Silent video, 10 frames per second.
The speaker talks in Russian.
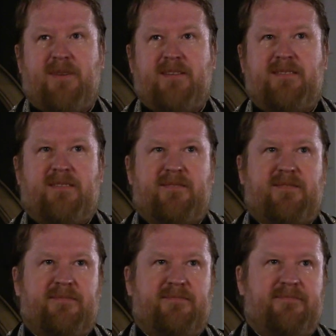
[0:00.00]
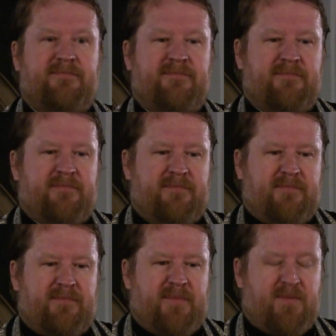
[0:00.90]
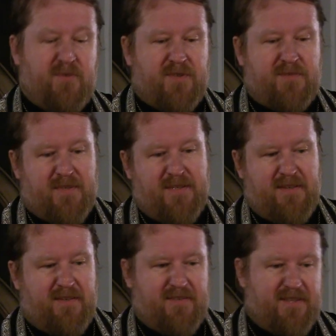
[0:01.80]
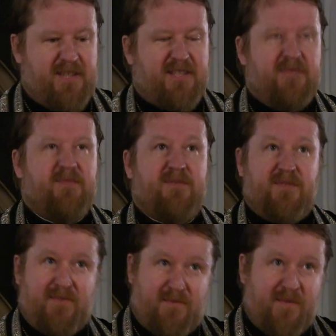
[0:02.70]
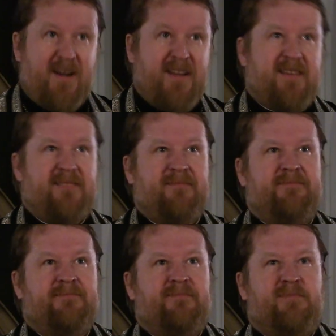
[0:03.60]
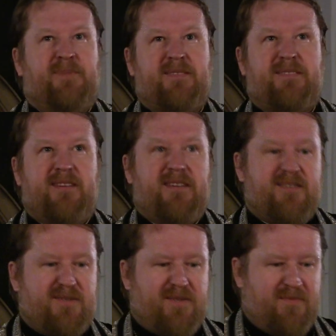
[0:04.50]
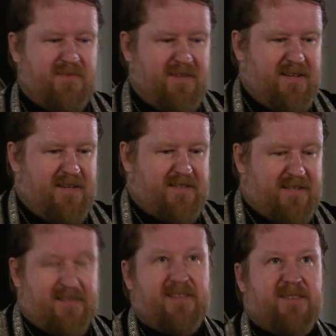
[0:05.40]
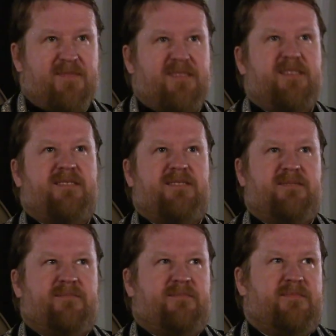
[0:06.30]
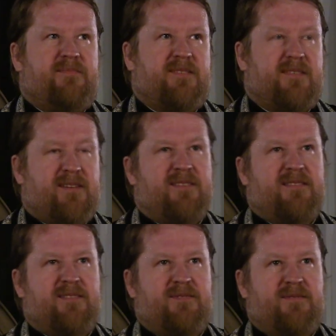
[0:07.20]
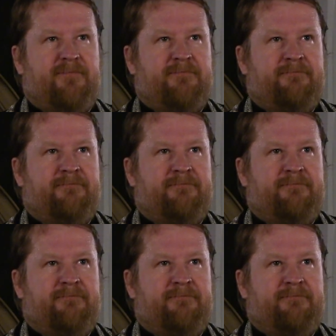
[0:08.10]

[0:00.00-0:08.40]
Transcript: праздников. И пусть мы встретим его в мае по-настоящему с открытым сердцем, с радостью,